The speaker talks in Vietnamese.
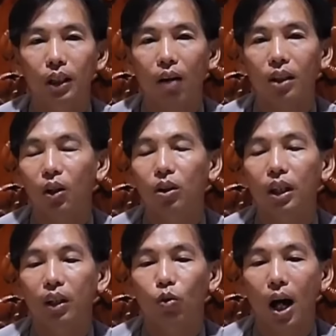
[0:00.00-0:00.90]
Quốc Tạo chỉ nói
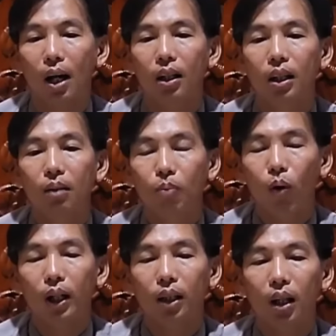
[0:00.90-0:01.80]
chuyện qua
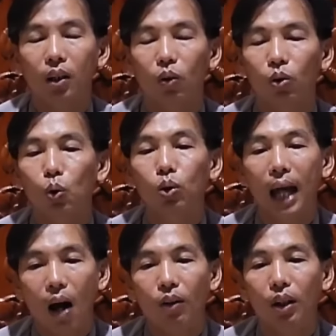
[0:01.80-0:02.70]
một cái tình của chú
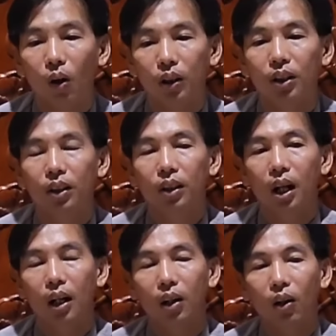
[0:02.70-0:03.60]
cháu vậy thôi
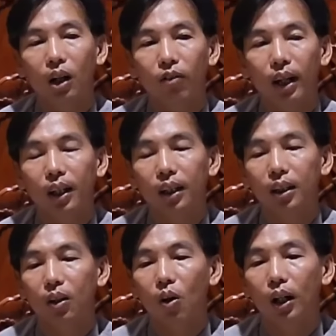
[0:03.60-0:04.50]
ờ, nói ở ờ, Ven
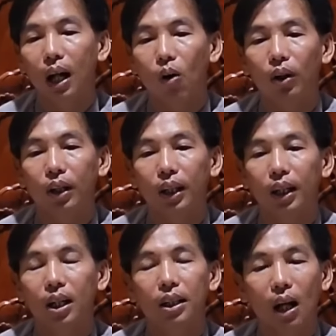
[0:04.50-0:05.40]
ơi con ở đâu này kia
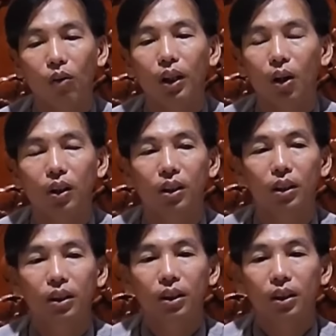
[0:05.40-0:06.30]
là cứng đâu vậy thôi
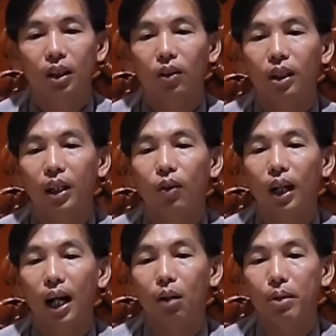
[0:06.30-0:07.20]
ờ, nói chuyện qua
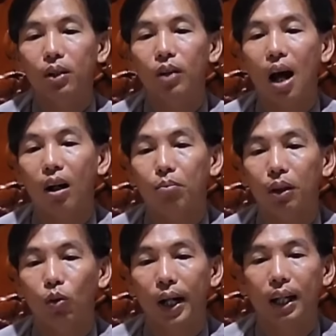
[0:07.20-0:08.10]
lại đang biết chỗ nào đang
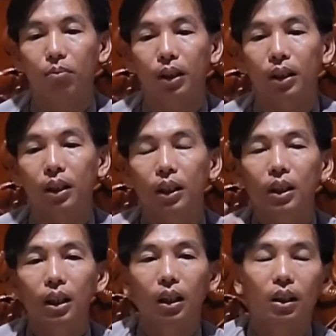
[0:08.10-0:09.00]
mình quay đang mình
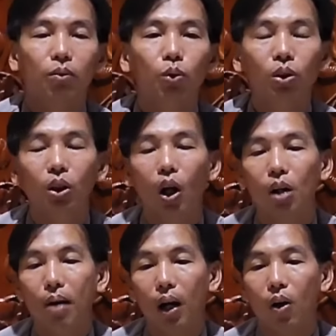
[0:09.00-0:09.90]
à, muốn
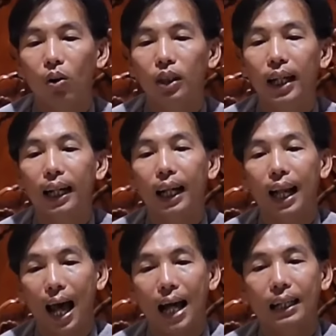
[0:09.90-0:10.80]
cho bà con nó thấy cái lạ
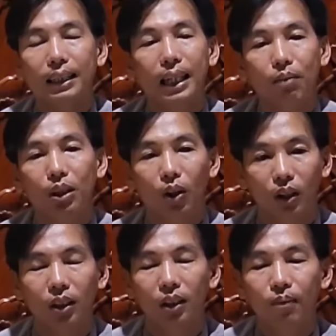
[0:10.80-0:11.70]
lạ vậy nó xem vậy
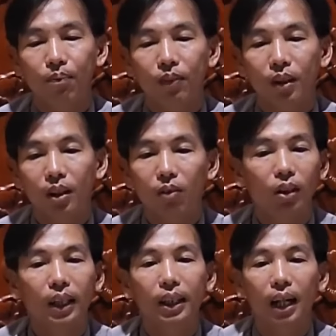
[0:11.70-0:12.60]
thôi chứ không
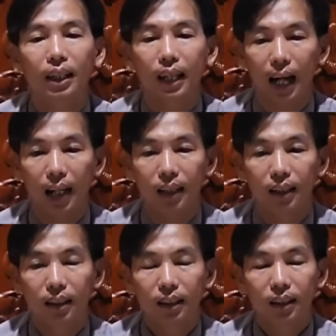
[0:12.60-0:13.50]
có nghĩ ngợi gì cả
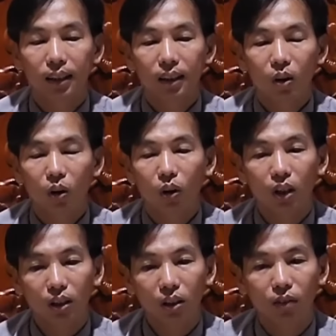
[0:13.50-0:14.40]
còn đối
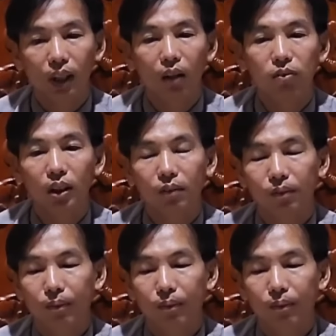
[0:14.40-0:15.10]
với trường vlog đó